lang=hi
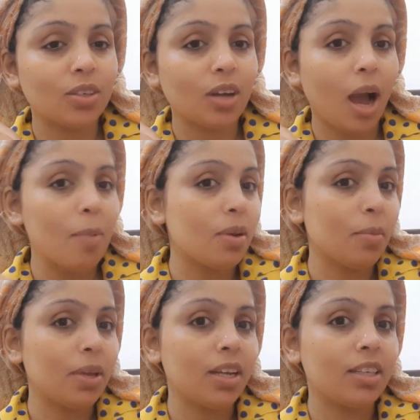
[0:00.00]
आप ना
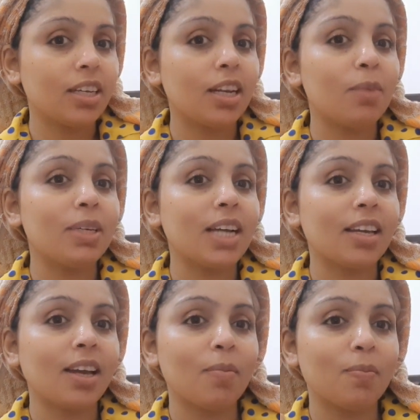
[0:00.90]
मेरे चैनल पे
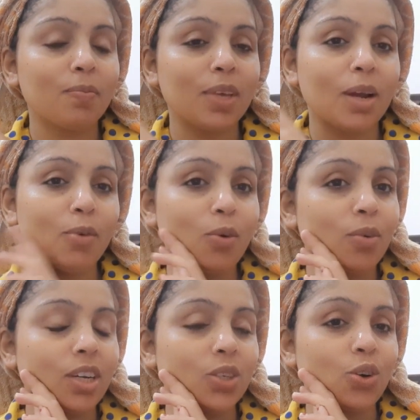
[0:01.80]
जाके आप मेरा
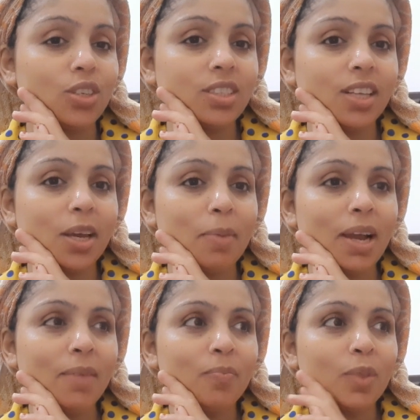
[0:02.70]
वो शॉर्ट्स देख
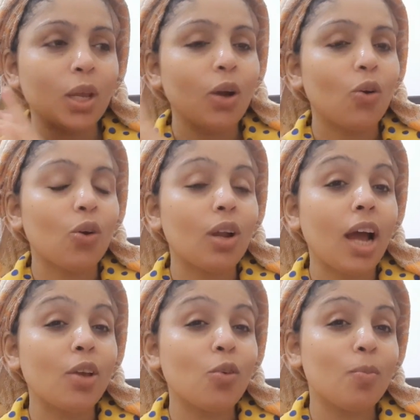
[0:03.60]
पाएँ और
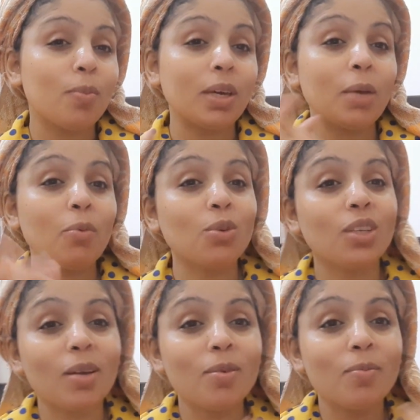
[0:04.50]
आई होप कि वो
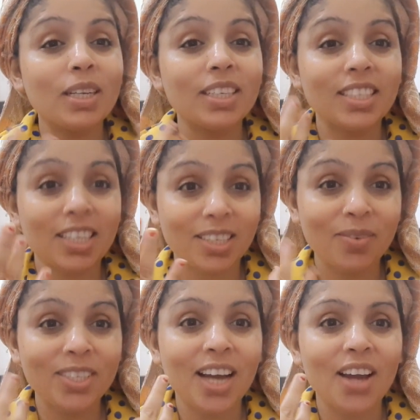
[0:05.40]
सही बन जाए जैसा
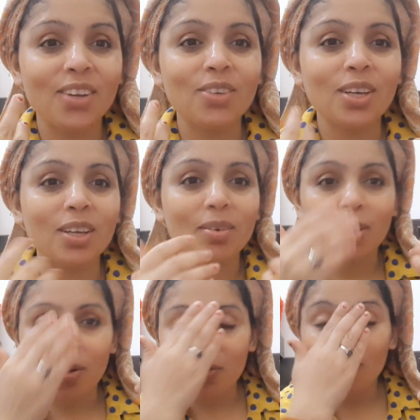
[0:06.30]
मैं चाह रही हूँ कि
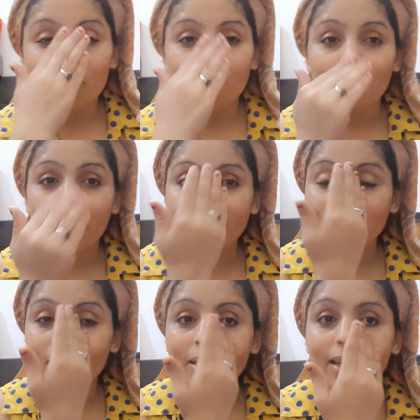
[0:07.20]
वो
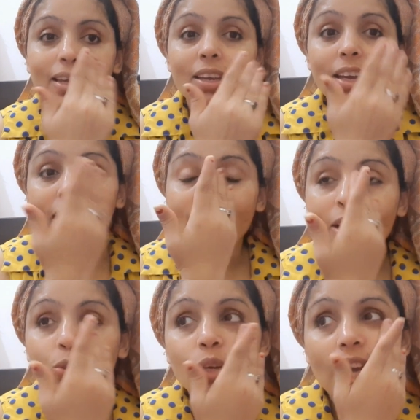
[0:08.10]
ऐसा बने
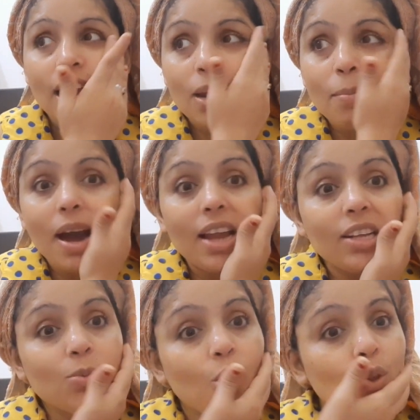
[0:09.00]
एक तो क्या है ना
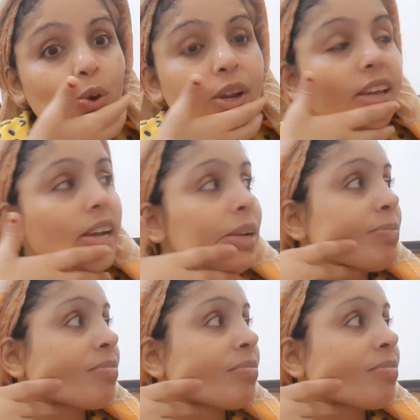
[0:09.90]
बारिश बहुत हो रही है